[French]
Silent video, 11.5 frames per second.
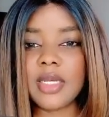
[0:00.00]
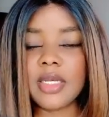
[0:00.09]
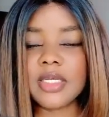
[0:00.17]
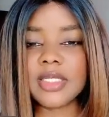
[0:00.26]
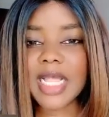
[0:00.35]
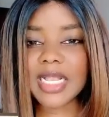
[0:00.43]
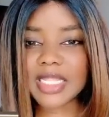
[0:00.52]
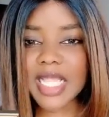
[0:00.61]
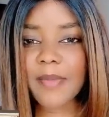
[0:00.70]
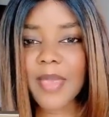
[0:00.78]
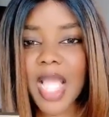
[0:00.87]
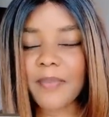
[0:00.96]
Cette
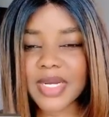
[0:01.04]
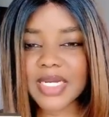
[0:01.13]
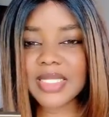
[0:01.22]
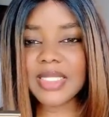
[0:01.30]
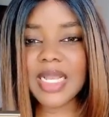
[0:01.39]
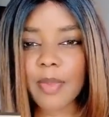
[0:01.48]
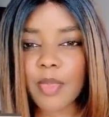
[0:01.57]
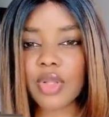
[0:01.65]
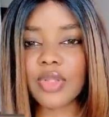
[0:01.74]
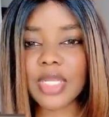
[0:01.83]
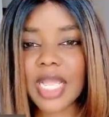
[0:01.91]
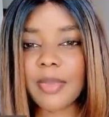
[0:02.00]
dame a prédit la
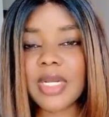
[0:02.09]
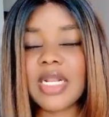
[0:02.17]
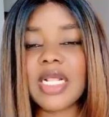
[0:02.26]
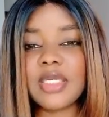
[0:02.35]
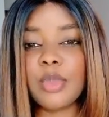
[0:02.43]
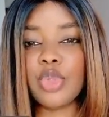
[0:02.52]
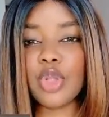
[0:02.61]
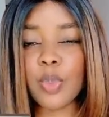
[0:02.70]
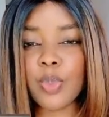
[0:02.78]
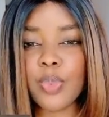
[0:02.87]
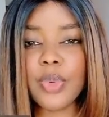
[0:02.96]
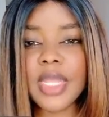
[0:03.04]
mort de Kabren Nanjib
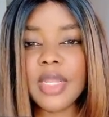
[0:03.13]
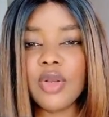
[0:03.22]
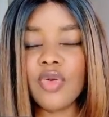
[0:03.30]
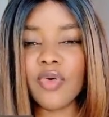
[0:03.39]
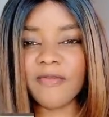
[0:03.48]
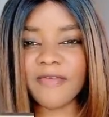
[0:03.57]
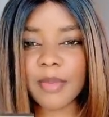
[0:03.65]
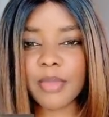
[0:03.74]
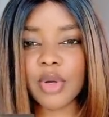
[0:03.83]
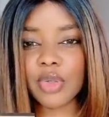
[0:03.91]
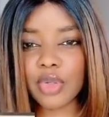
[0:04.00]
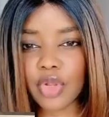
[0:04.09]
depuis
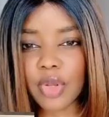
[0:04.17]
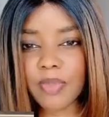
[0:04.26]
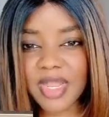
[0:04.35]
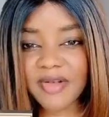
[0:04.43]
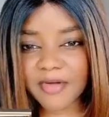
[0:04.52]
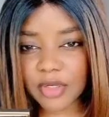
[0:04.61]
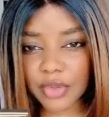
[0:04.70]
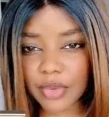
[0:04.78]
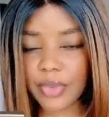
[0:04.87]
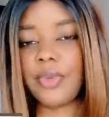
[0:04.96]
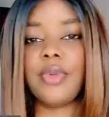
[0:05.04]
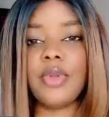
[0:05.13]
novembre
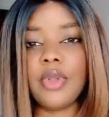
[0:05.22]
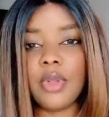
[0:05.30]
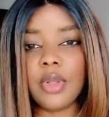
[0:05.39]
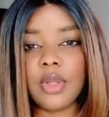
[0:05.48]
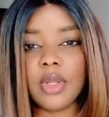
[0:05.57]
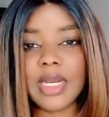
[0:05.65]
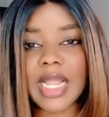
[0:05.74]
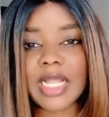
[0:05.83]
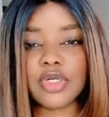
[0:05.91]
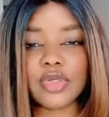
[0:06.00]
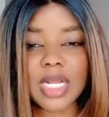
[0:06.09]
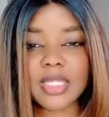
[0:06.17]
2022. Là,
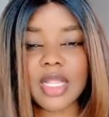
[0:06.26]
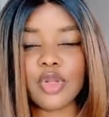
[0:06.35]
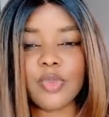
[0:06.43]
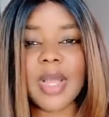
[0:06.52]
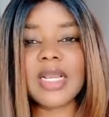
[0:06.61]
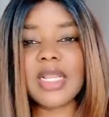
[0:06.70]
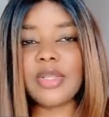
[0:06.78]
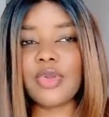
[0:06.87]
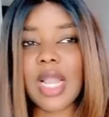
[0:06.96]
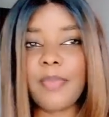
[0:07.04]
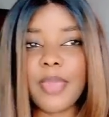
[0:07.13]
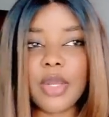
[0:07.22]
je suis en train de parler de
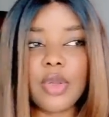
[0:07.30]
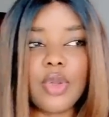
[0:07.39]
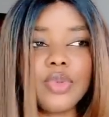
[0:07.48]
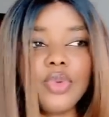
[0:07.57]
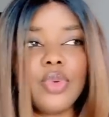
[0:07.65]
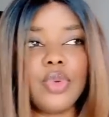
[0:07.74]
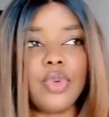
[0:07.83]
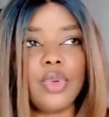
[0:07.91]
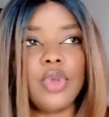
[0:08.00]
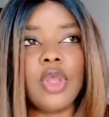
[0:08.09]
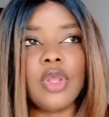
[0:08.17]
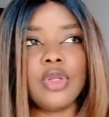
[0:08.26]
la période
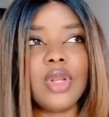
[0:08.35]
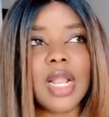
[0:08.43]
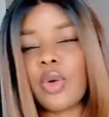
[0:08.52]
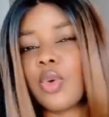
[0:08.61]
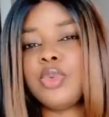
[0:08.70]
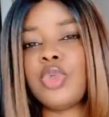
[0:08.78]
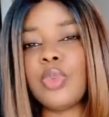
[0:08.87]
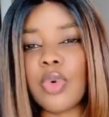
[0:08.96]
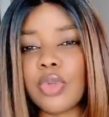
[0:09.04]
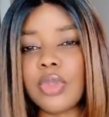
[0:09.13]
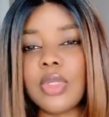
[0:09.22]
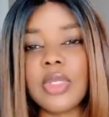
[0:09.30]
de, la Coupe du
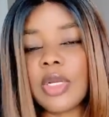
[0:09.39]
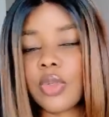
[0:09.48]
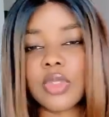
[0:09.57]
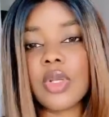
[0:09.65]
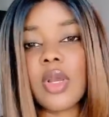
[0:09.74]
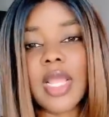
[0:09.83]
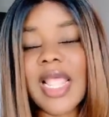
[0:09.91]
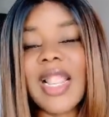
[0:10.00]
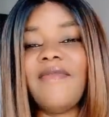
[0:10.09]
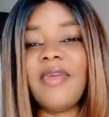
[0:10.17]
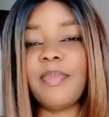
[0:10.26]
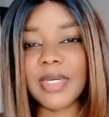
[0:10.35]
Monde des consorts. Elle
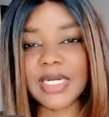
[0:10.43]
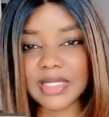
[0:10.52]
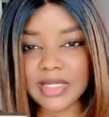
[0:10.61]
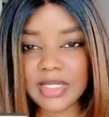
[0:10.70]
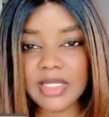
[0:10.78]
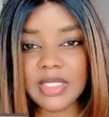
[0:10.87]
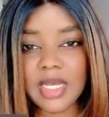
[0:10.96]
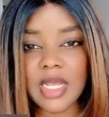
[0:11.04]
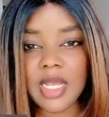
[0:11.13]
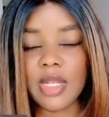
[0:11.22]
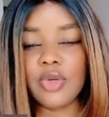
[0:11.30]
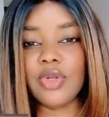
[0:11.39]
avait prédit
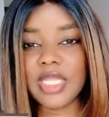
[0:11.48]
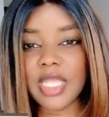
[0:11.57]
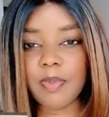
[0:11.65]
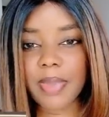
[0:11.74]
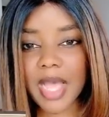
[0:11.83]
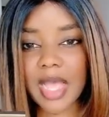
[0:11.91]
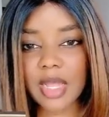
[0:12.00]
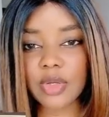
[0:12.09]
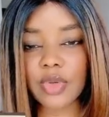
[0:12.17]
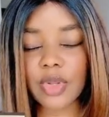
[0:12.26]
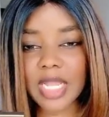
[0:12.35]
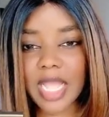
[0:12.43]
le départ
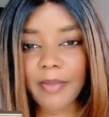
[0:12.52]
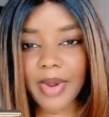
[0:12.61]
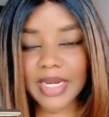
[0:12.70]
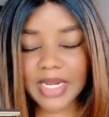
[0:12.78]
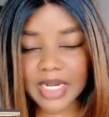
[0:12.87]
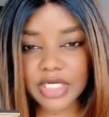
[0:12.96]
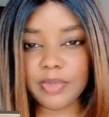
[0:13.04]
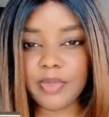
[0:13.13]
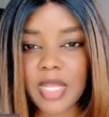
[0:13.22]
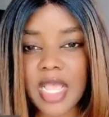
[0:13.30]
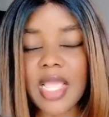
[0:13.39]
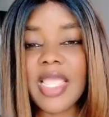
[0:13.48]
de Cabren Nanjib.
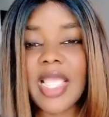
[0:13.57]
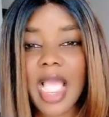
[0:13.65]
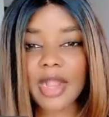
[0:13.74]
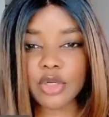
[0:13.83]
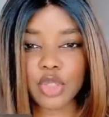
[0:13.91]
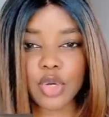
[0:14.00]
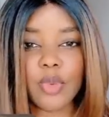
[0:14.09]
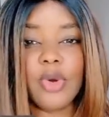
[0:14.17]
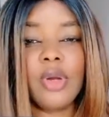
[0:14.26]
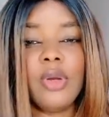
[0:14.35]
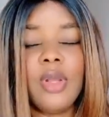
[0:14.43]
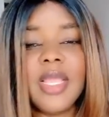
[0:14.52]
Et
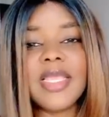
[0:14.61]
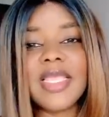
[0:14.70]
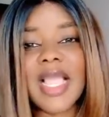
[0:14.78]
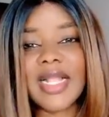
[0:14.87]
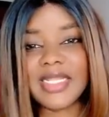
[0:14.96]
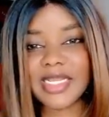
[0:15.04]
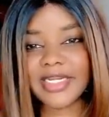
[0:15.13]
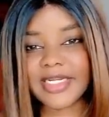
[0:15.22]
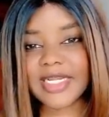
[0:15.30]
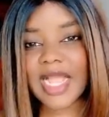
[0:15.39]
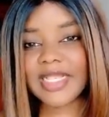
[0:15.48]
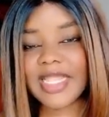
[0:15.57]
actuellement, il y a
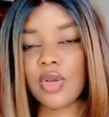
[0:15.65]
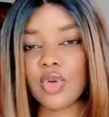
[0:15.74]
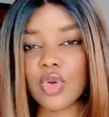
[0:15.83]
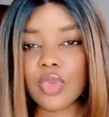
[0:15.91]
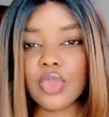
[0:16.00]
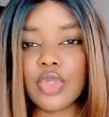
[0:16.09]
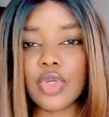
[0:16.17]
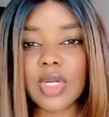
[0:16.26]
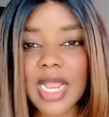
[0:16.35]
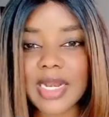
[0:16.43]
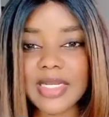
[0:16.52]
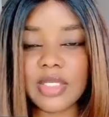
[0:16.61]
déjà des noms sur
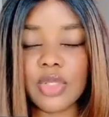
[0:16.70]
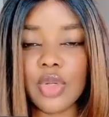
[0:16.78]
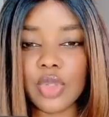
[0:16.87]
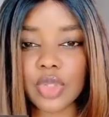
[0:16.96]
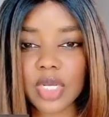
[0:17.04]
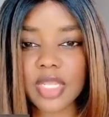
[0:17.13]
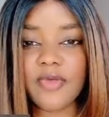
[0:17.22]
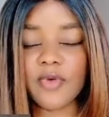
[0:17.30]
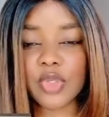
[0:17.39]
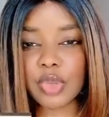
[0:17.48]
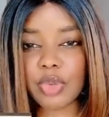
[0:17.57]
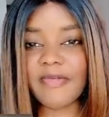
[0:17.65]
la liste de ceux qui
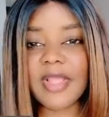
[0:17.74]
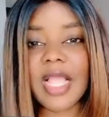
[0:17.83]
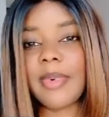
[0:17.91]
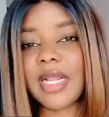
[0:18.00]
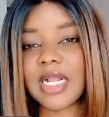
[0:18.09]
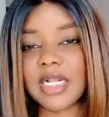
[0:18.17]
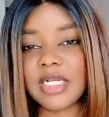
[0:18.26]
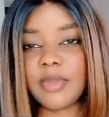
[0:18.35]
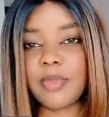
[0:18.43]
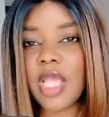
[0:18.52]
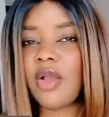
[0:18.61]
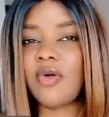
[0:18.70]
vont suivre Cabren
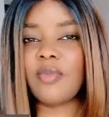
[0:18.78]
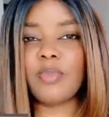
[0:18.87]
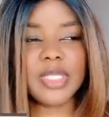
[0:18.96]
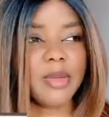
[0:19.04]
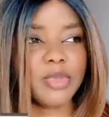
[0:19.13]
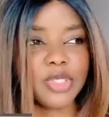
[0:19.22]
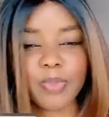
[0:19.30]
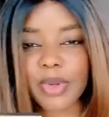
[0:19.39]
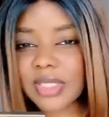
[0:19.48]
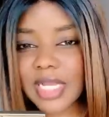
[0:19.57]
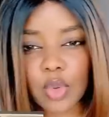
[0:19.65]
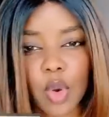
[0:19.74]
Nanjib. Je pense
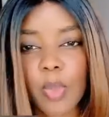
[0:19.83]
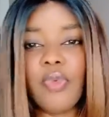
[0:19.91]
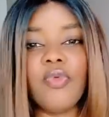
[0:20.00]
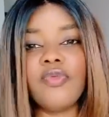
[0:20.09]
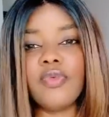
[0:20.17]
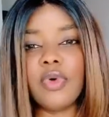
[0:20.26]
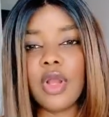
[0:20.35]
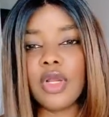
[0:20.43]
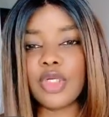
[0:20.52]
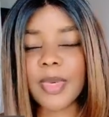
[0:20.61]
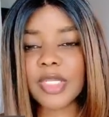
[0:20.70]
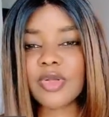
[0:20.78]
que c'est trop pour vous.
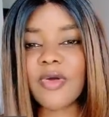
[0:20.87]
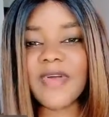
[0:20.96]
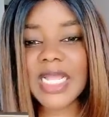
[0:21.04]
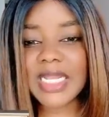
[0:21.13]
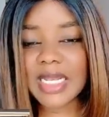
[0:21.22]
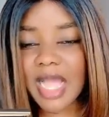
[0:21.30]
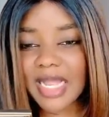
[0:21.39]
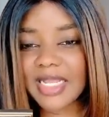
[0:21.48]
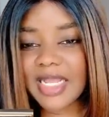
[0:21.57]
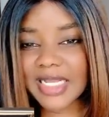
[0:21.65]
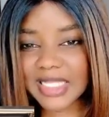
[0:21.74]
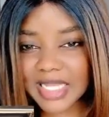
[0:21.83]
Je pense qu'on va
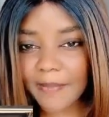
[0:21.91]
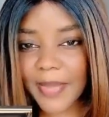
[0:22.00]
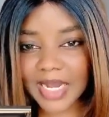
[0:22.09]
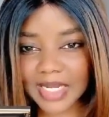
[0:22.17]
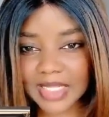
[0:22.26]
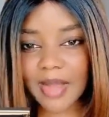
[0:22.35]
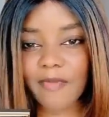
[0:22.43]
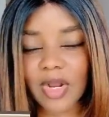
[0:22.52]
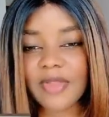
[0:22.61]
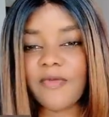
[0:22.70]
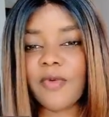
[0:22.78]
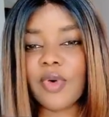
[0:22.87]
aller étape par étape.
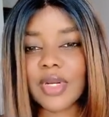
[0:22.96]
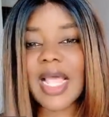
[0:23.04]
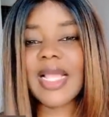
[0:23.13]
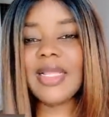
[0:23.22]
Voilà, il faut qu'on aille